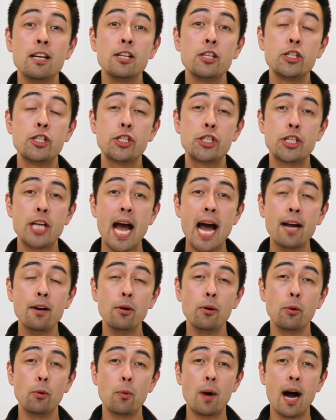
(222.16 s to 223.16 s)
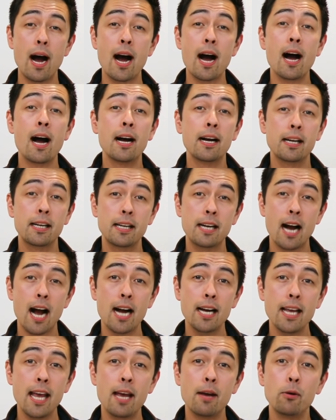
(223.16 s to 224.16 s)
シャドーは
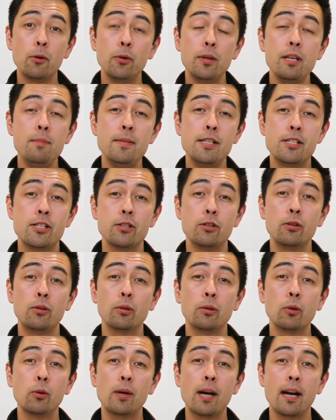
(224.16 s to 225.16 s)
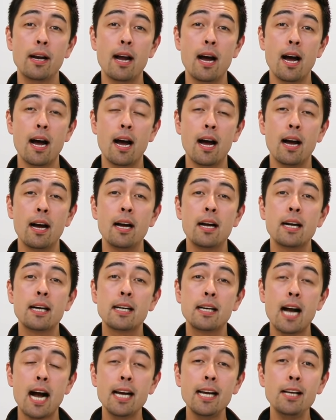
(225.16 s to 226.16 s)
影を意味することから
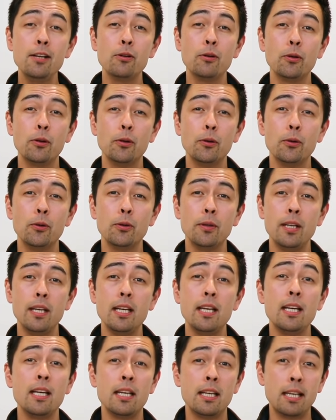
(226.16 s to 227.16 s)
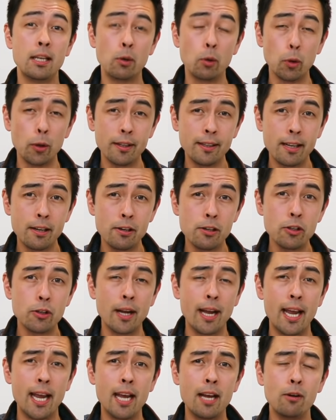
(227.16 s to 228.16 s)
影のように聞こえてく
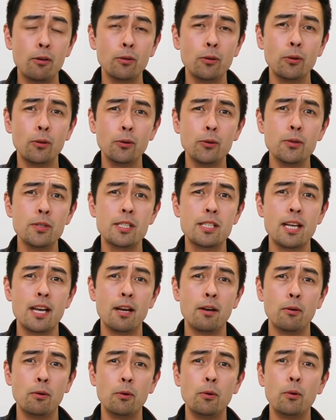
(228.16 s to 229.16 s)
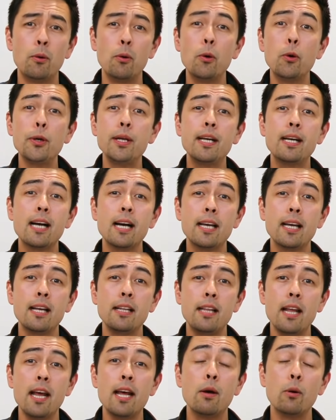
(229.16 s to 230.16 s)
る英語の音声を追いか
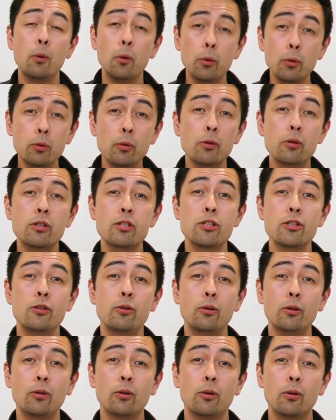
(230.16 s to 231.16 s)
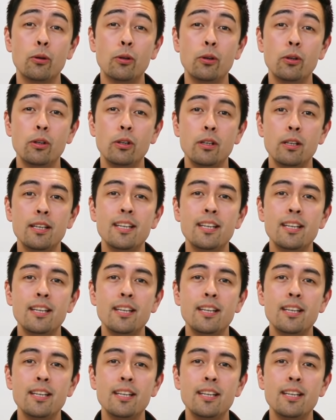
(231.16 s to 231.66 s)
けて音読することを